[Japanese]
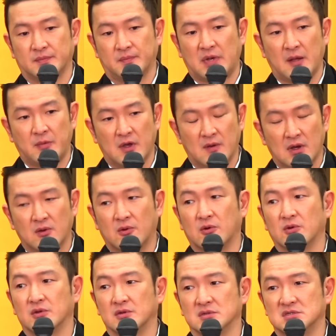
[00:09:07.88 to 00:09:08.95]
パパはこ
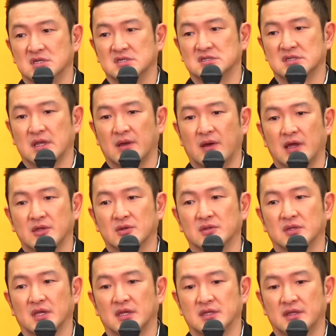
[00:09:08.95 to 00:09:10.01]
ういう人生を歩ん
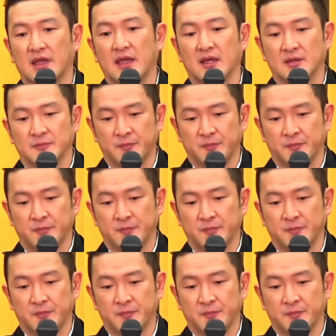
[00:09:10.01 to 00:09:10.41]
できて